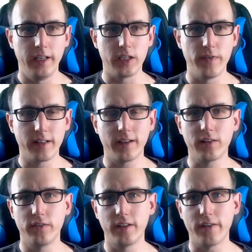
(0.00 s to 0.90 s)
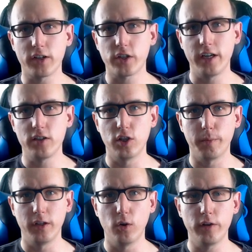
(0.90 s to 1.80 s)
ich werde das sehr wahrscheinlich
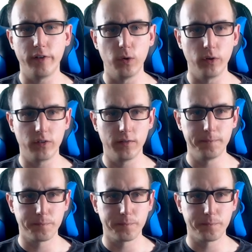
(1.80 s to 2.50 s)
nochmal neu verlosen.